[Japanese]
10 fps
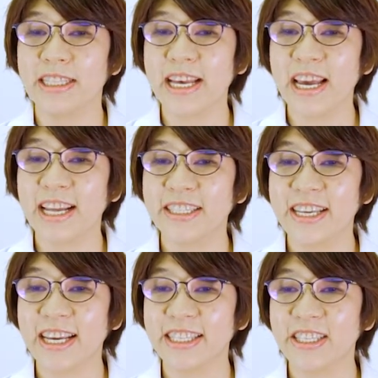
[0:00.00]
う再発
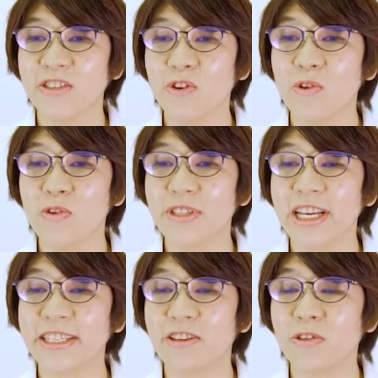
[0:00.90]
や進行を遅
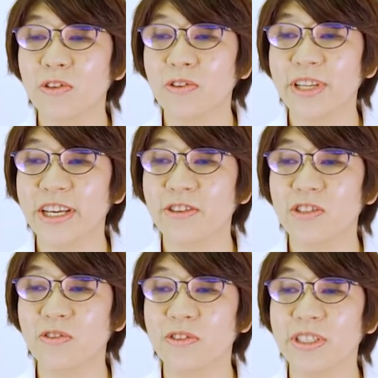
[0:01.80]
らせることのできる
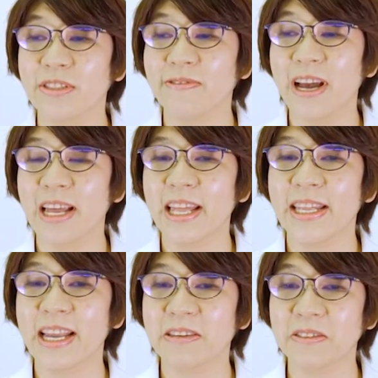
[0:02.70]
食事は
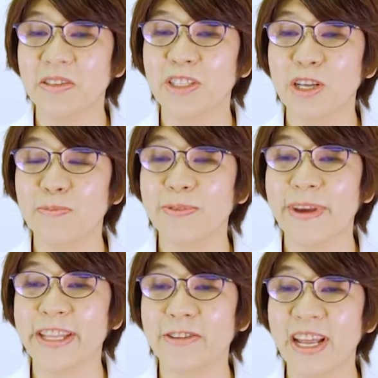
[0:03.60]
なく
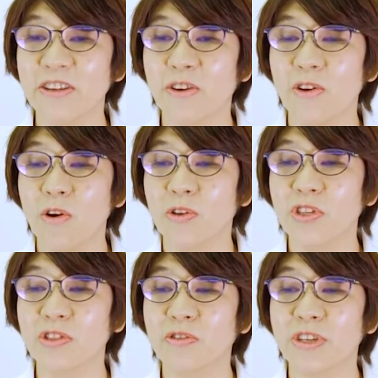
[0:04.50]
サプリメントなど補
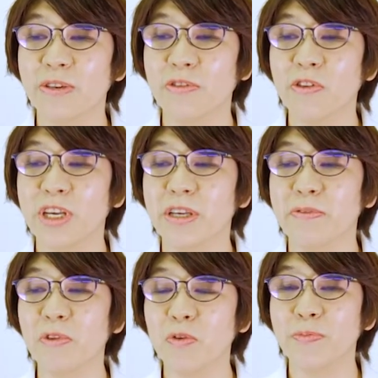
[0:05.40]
助食品の意
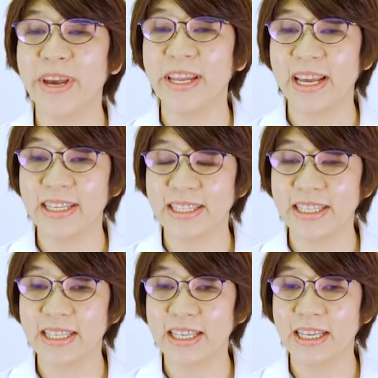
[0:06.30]
義も不明で
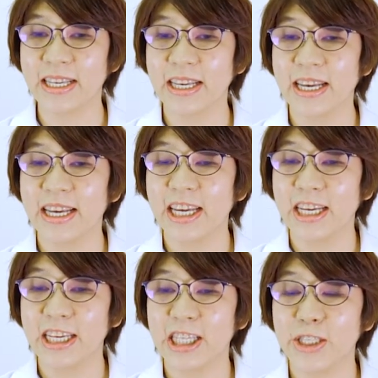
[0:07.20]
す
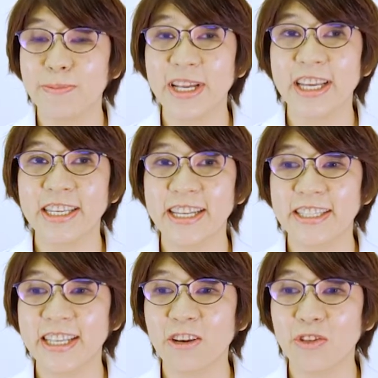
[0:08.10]
一番大
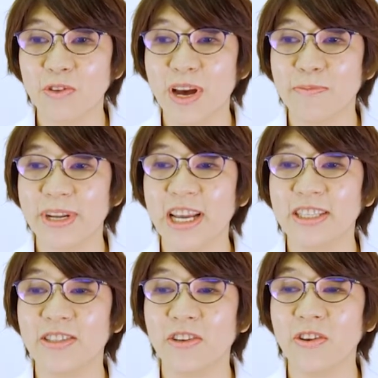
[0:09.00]
切なことは
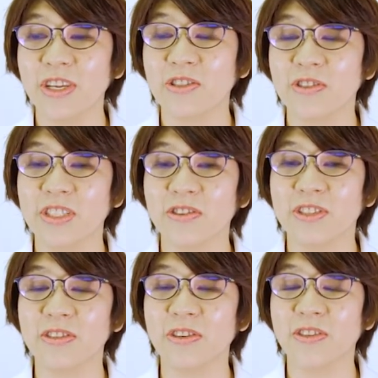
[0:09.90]
バランスの良い食事を
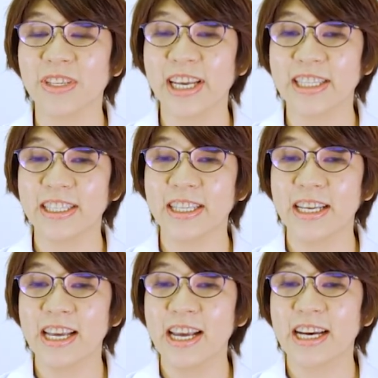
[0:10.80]
することです
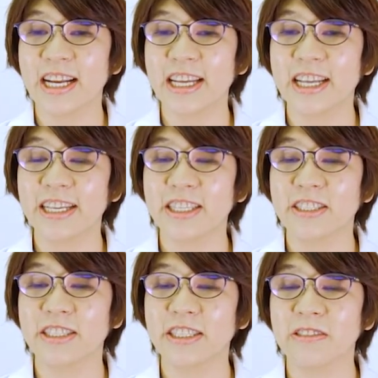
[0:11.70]
体に
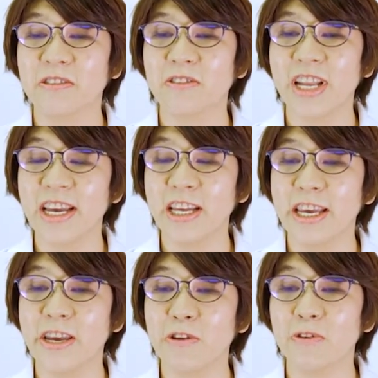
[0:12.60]
必要な
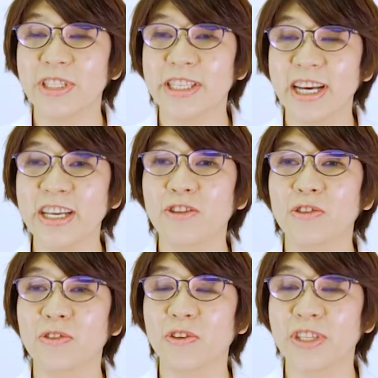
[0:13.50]
栄養をしっかりと
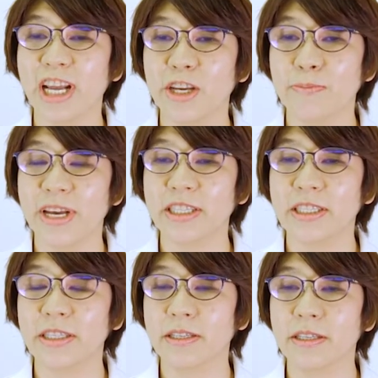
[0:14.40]
ることになりま
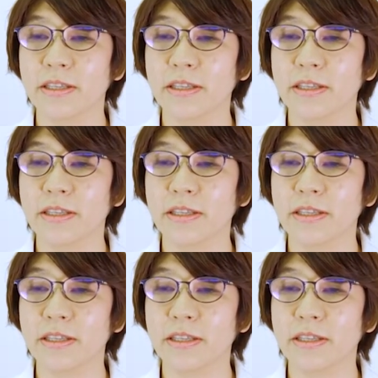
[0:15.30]
す